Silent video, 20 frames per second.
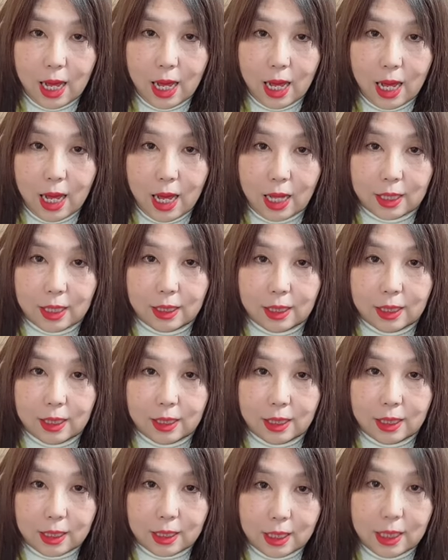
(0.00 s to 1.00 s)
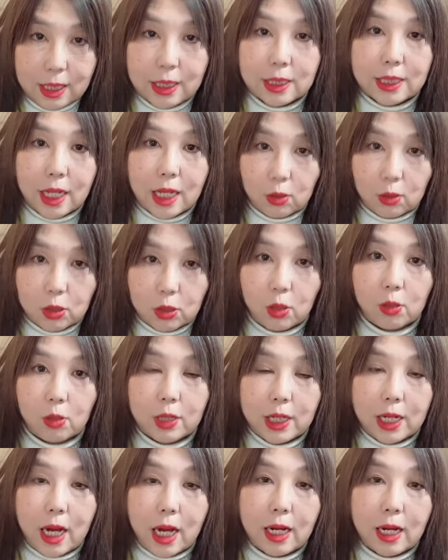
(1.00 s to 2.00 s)
あインスタのストーリー
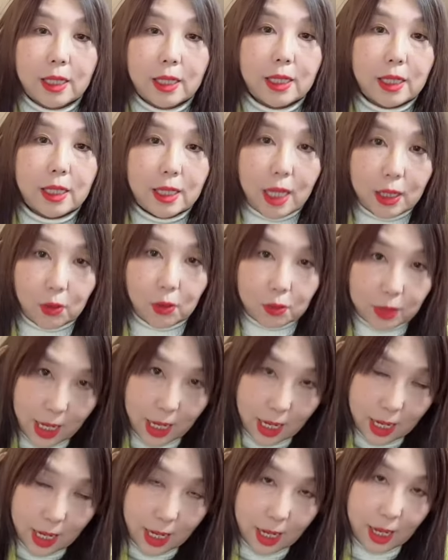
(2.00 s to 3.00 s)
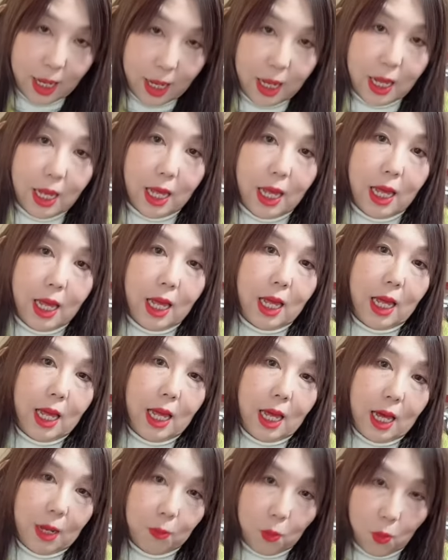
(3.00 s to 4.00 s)
が上がってたので
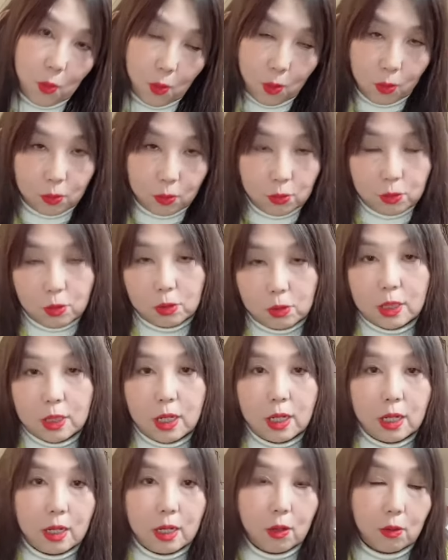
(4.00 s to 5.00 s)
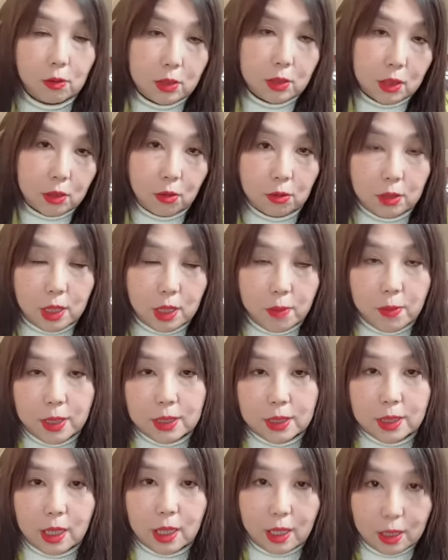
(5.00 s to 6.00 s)
あもう本当に落ち込んでまし
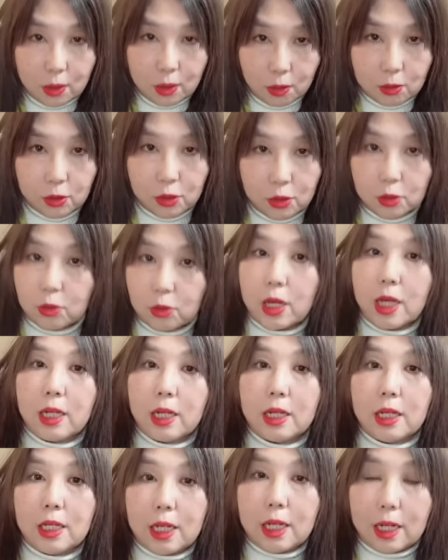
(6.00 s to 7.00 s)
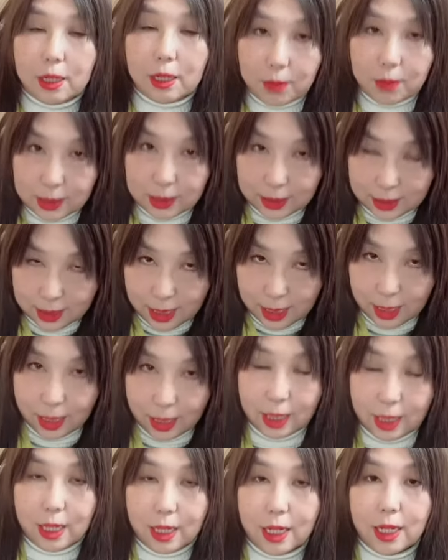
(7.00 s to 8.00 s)
たけどちょっと元気になりました、
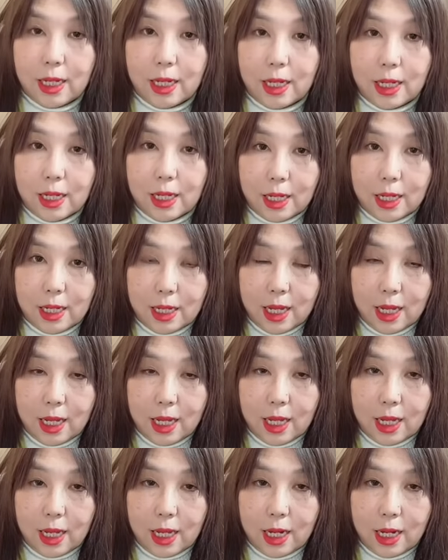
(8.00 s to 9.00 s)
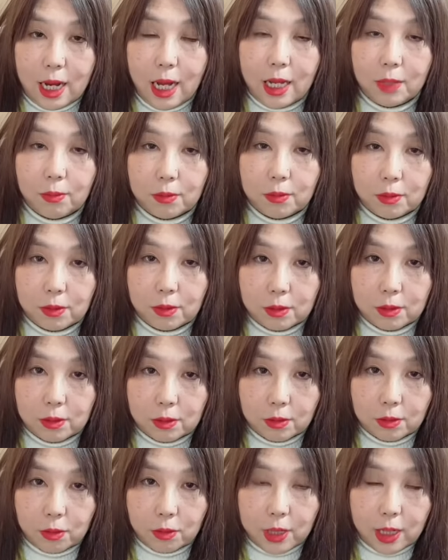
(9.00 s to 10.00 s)
えー、ライブ
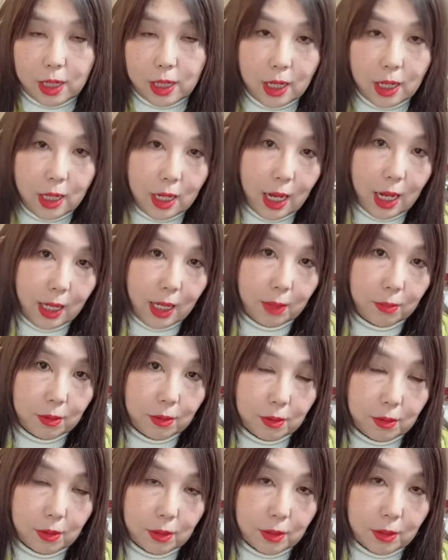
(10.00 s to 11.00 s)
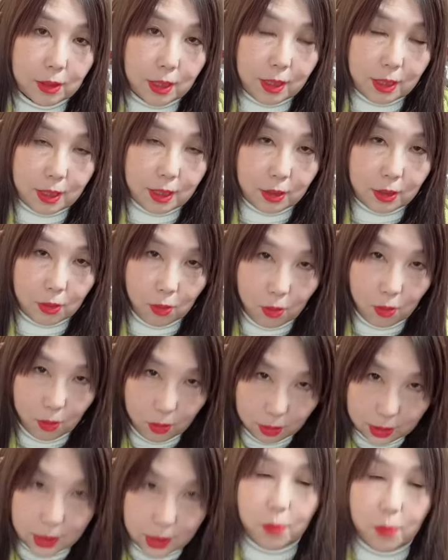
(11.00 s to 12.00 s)
これからライブどう
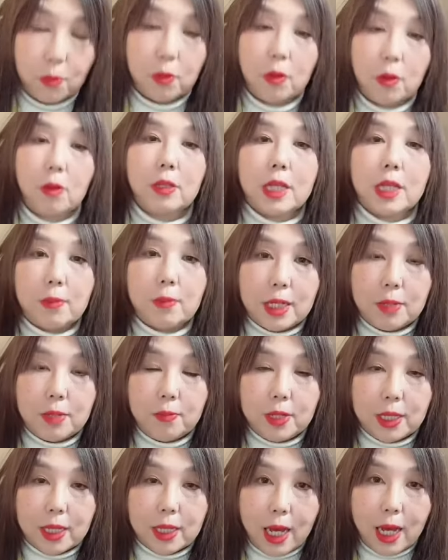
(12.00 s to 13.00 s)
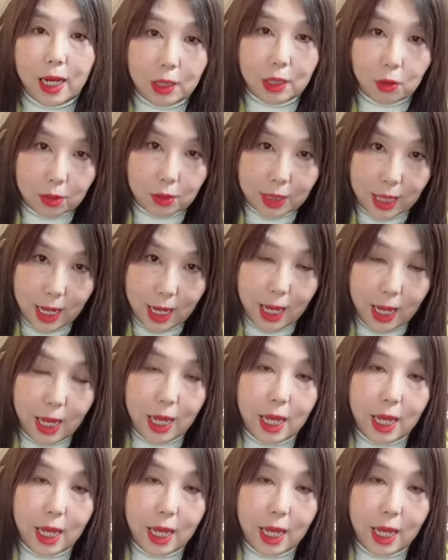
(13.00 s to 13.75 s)
しても生で見たいので